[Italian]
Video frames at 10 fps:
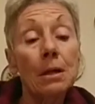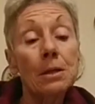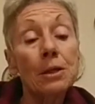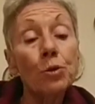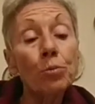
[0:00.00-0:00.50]

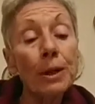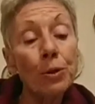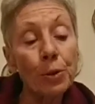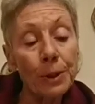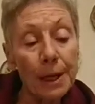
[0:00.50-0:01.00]
Schiuma
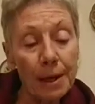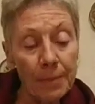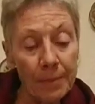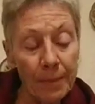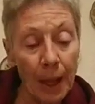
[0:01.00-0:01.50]
d'onda
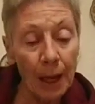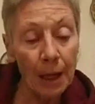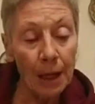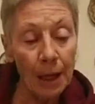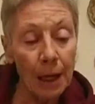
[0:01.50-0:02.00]

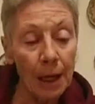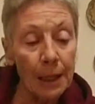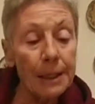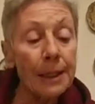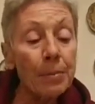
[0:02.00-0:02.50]

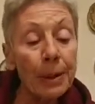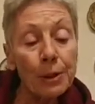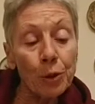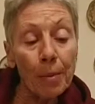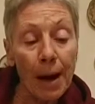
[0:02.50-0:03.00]
di
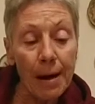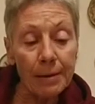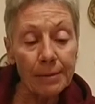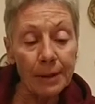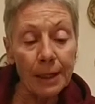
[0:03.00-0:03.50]
Brito
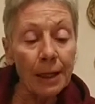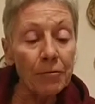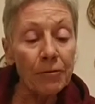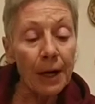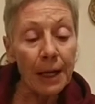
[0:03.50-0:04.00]
Marti,
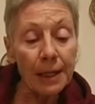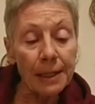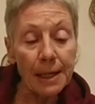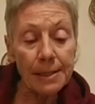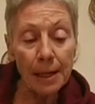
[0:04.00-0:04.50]
ninfa
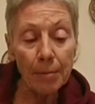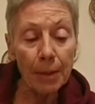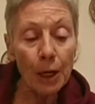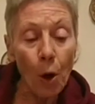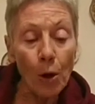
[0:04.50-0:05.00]
cretese e
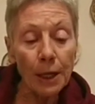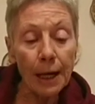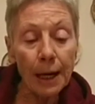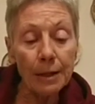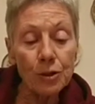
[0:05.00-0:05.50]

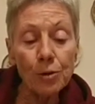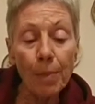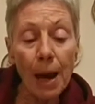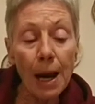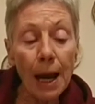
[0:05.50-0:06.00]
minoica, ci
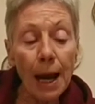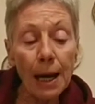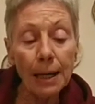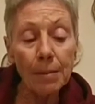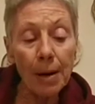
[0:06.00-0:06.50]
parla
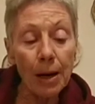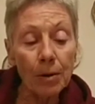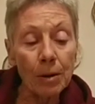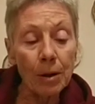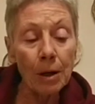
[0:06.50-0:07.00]

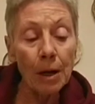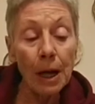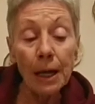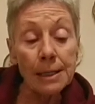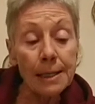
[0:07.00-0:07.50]
Callimaco.
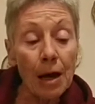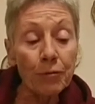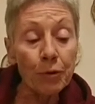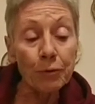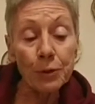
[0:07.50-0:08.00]
Che
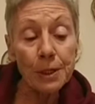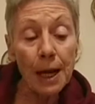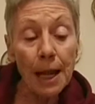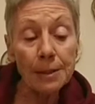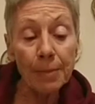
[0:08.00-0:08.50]
Saffo fosse
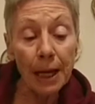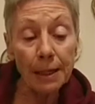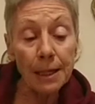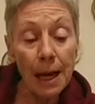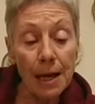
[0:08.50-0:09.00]
lesbica
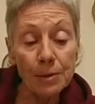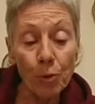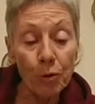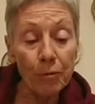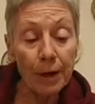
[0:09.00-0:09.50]
di
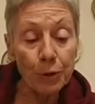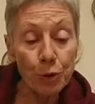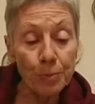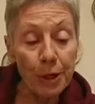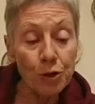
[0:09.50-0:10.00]
Lesbo è un fatto
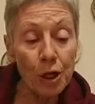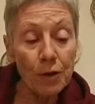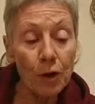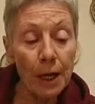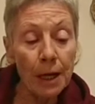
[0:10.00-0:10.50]

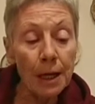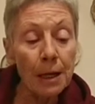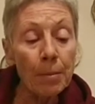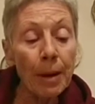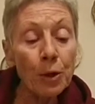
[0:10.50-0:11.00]
spiacevole,
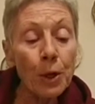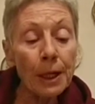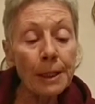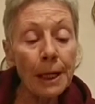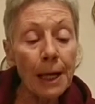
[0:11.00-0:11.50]
ma noi
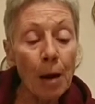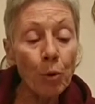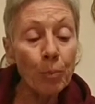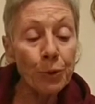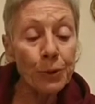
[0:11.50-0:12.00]

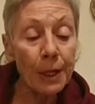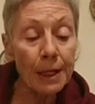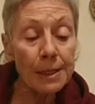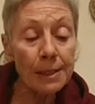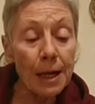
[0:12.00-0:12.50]
riteniamo più
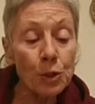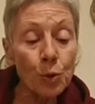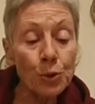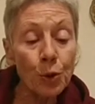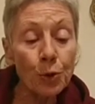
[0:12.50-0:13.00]
triste il
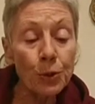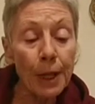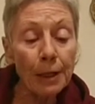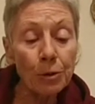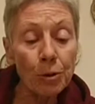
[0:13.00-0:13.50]
suo
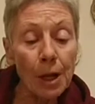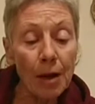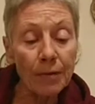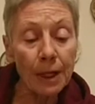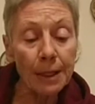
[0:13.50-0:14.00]
scontento della
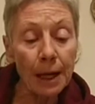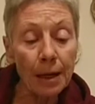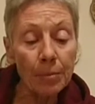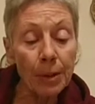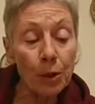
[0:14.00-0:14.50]
vita,
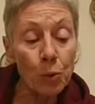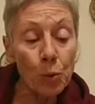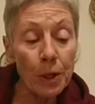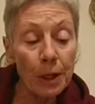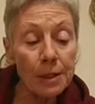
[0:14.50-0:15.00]
per
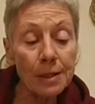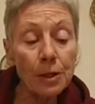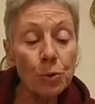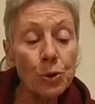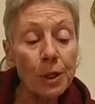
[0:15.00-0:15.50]
cui si
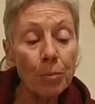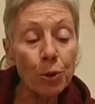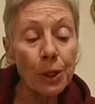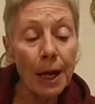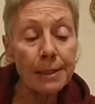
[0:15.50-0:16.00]
indusse a
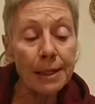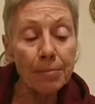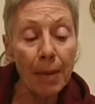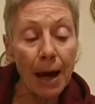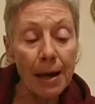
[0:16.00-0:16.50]
buttarsi in
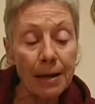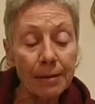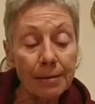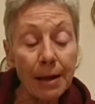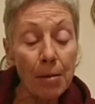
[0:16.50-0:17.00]

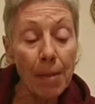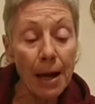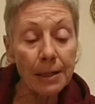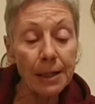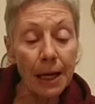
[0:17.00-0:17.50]
mare, nel
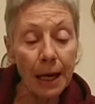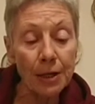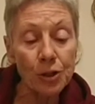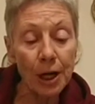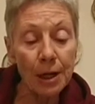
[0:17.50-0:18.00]
mare di
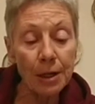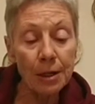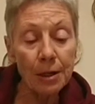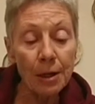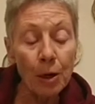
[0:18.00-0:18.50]
Grecia.
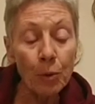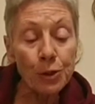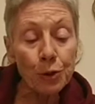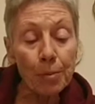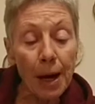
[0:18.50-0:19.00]

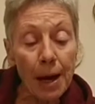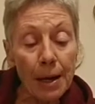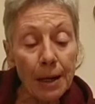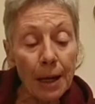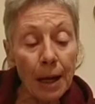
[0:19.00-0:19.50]
Questo
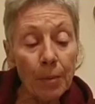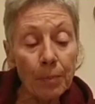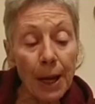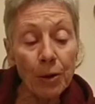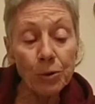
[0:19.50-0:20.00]
mare è
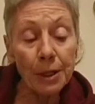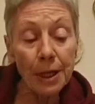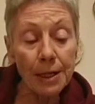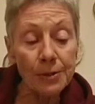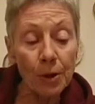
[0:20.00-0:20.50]
pieno
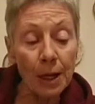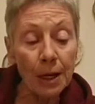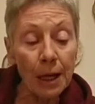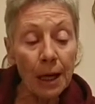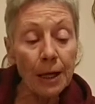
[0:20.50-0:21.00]
di
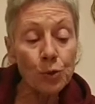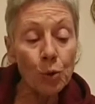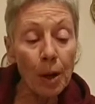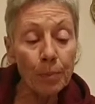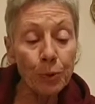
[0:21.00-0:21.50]
isole e
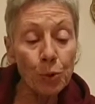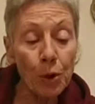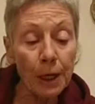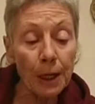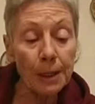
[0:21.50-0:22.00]
sulla più
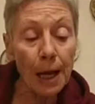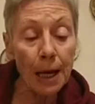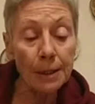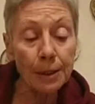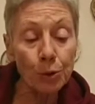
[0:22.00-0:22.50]

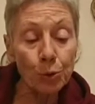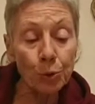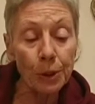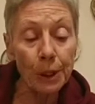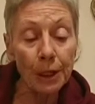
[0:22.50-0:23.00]
orientale di
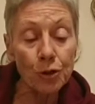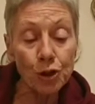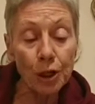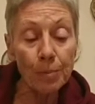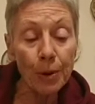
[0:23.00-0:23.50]
tutte,
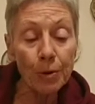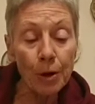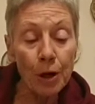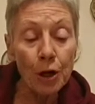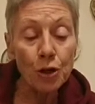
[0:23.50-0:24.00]

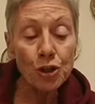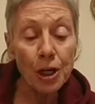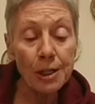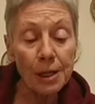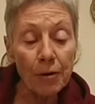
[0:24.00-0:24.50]
Cipro,
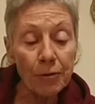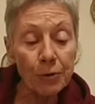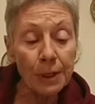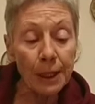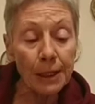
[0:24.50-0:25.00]
scese
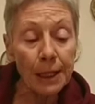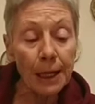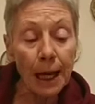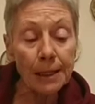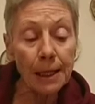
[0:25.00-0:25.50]
Afrodite
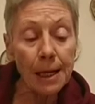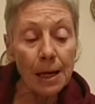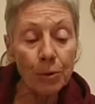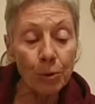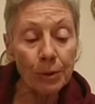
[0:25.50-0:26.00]
nata
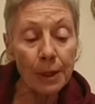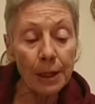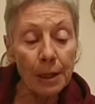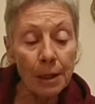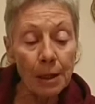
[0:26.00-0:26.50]
dalle
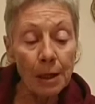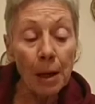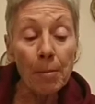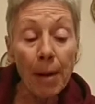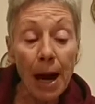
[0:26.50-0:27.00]
onde.
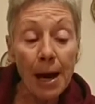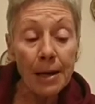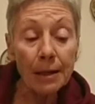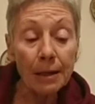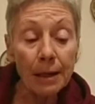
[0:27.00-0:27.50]

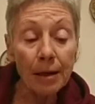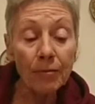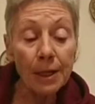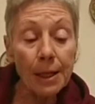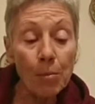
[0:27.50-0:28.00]
Mare che
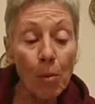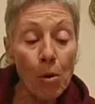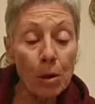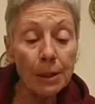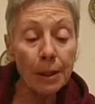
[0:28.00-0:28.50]
vide
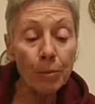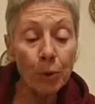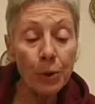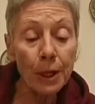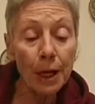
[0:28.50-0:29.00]
molti
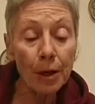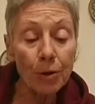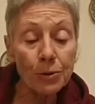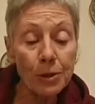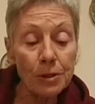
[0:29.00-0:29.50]
amori e
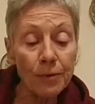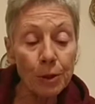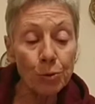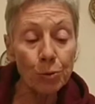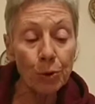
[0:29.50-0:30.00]
grosse
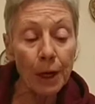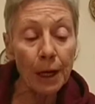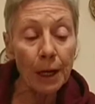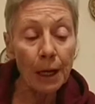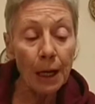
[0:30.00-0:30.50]

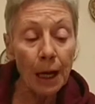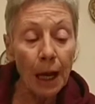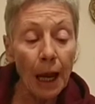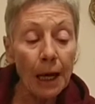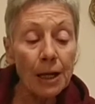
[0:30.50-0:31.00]
sventure.
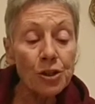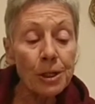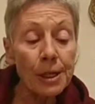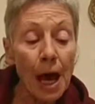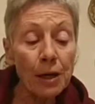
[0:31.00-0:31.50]
È
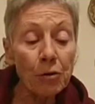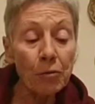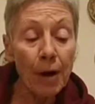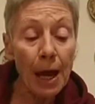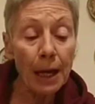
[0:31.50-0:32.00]
necessario
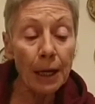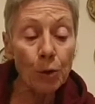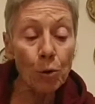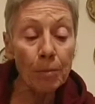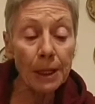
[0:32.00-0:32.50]
fare i
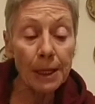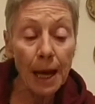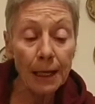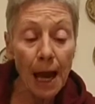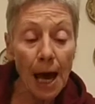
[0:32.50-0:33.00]
nomi di
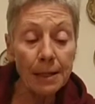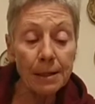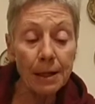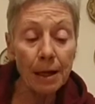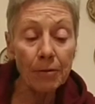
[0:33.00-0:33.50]

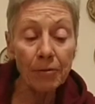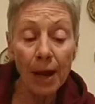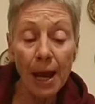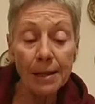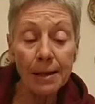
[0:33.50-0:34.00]
Ariadne,
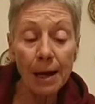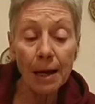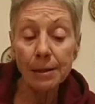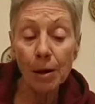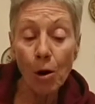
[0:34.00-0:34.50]
Fedra,
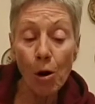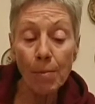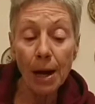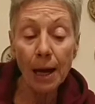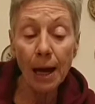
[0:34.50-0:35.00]

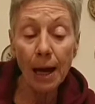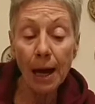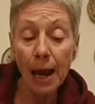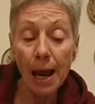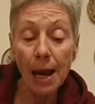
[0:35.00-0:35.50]
Andromaca,
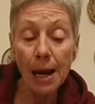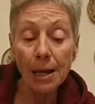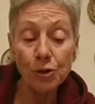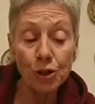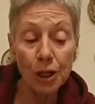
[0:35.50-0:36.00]

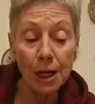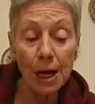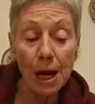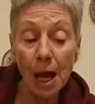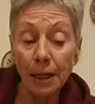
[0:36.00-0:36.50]
Elle,
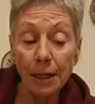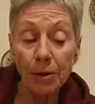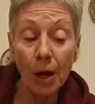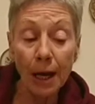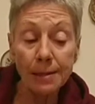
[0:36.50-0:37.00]
Scilla,
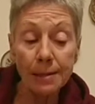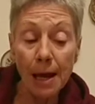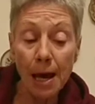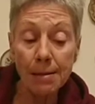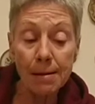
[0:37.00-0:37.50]
Io,
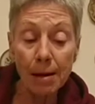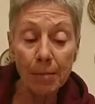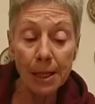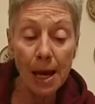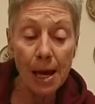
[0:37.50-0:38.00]
Cassandra,
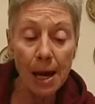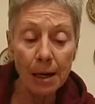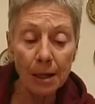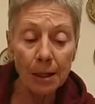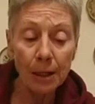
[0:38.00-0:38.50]
Medea?